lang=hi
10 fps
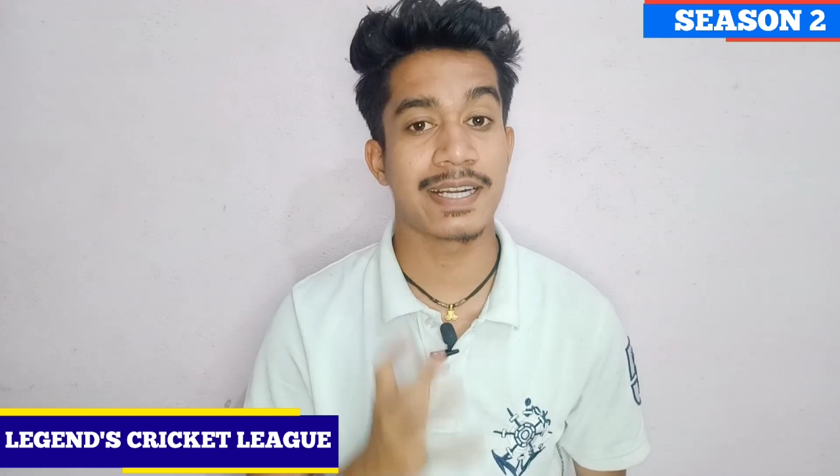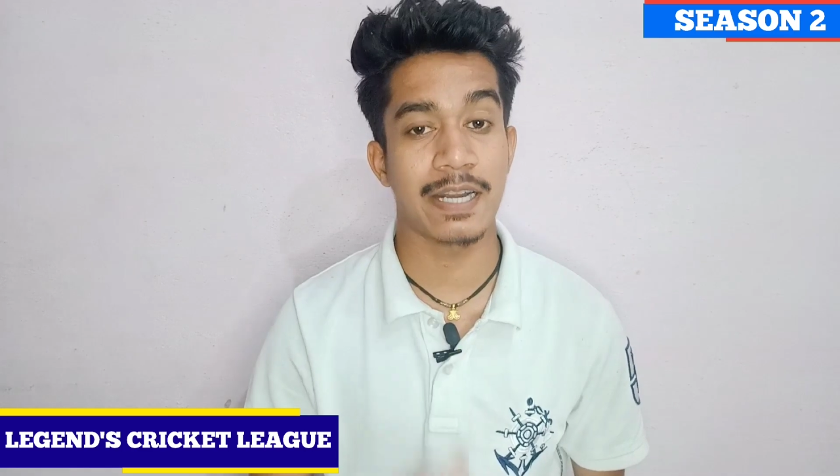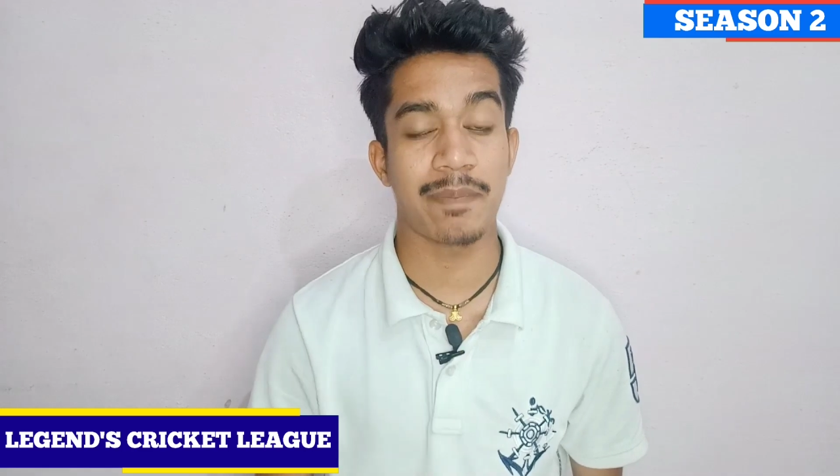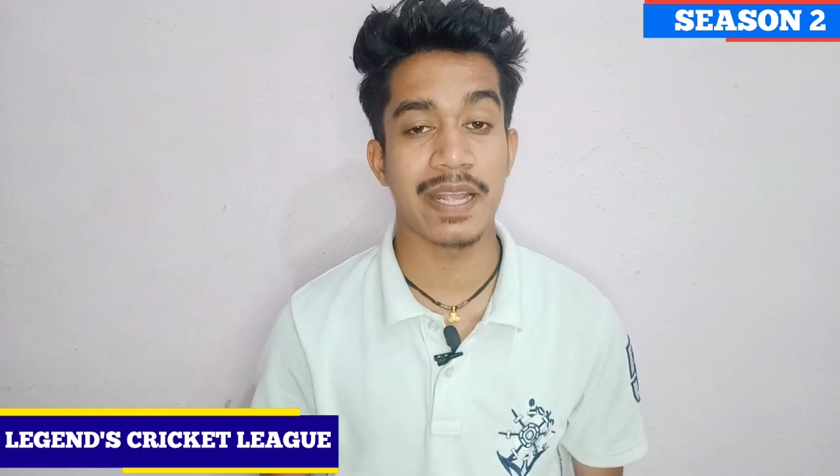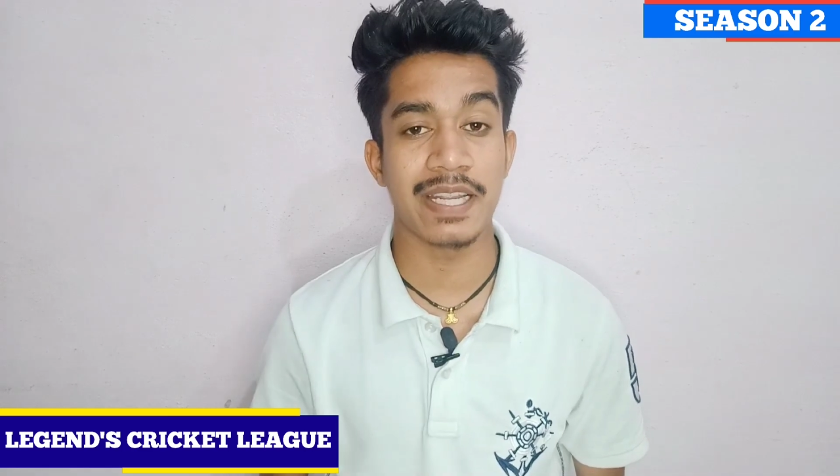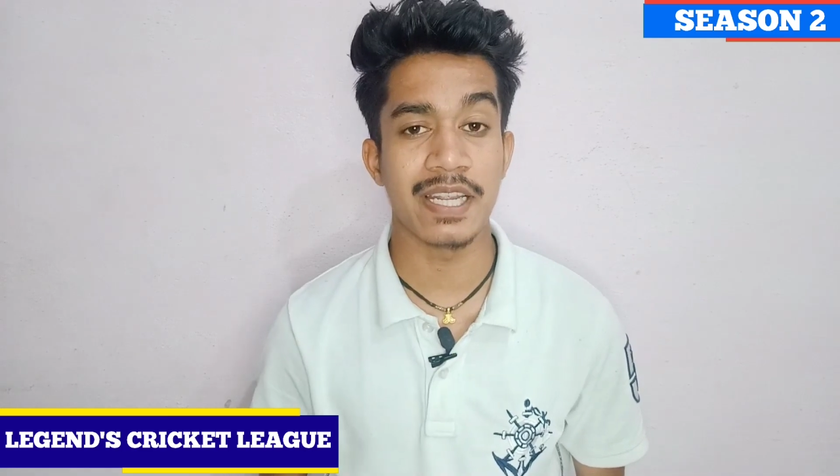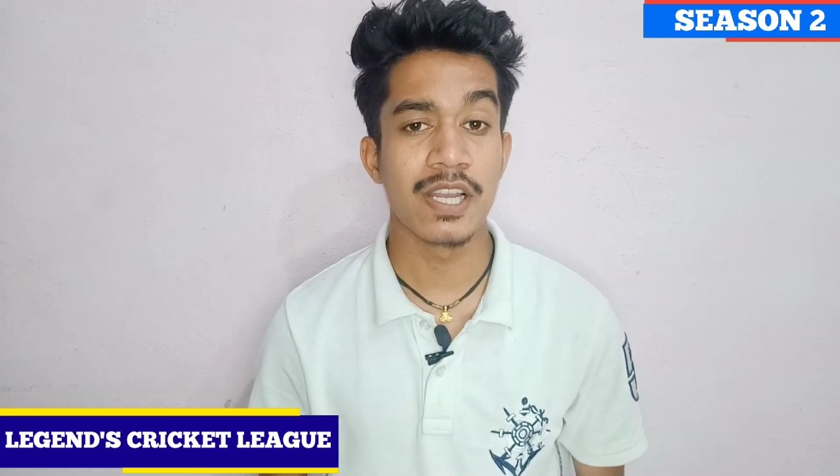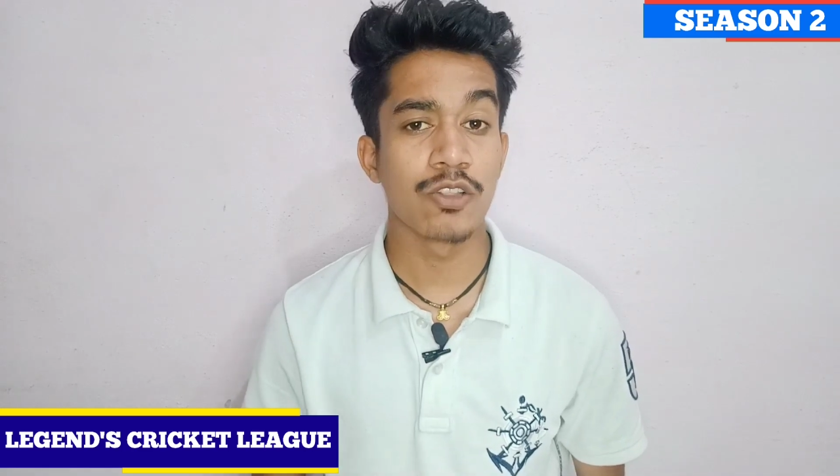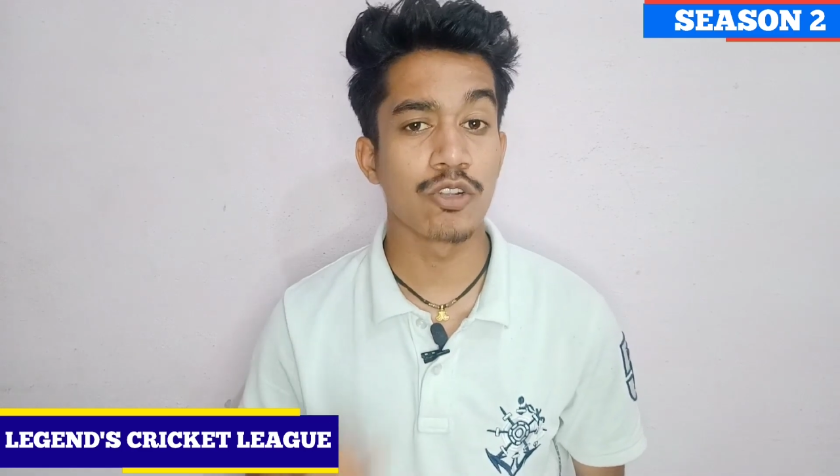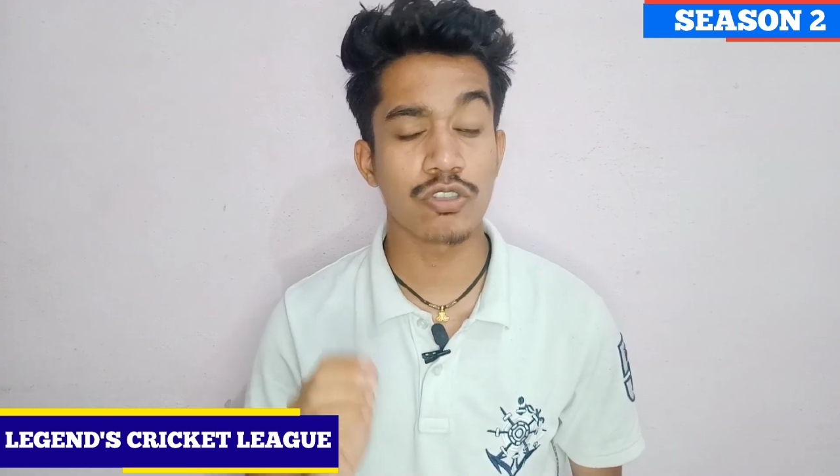कर पाएगी
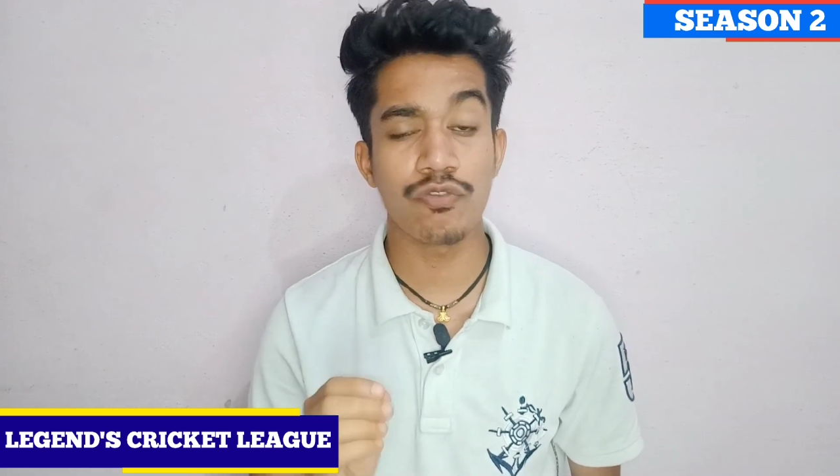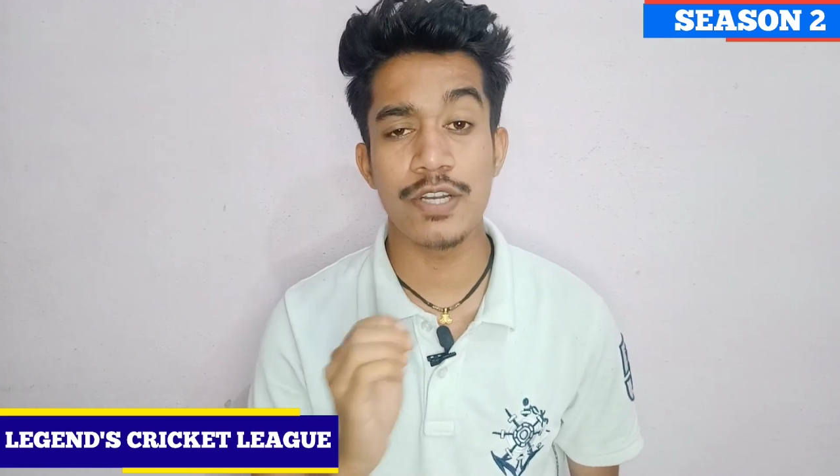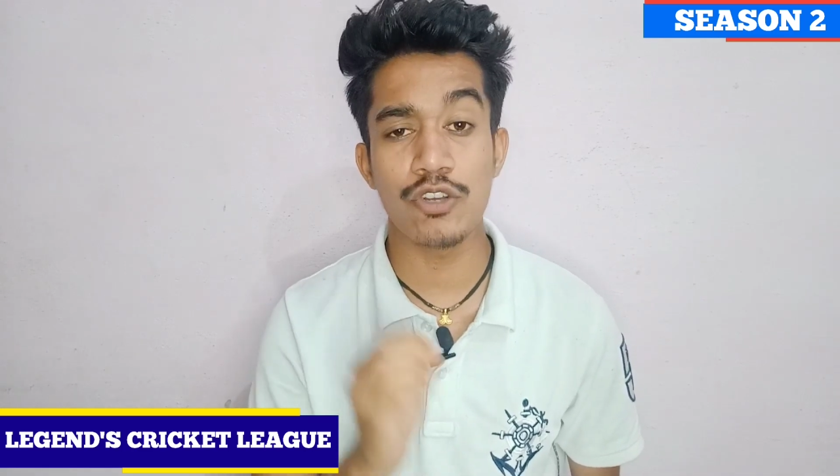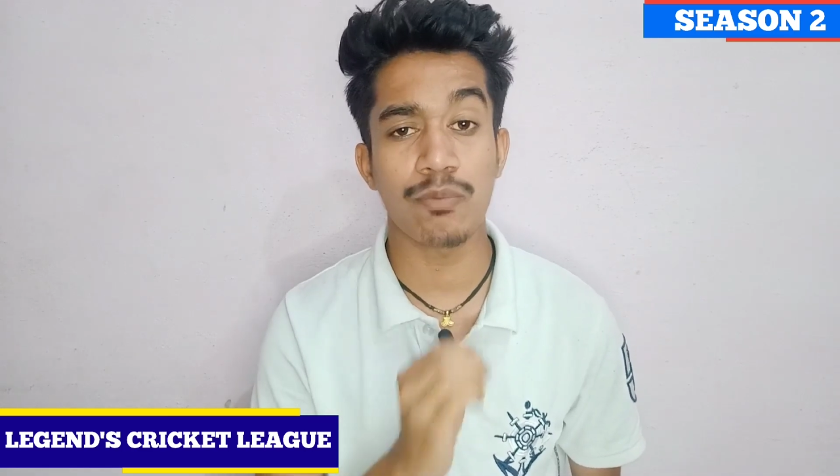दोस्तों वीडियो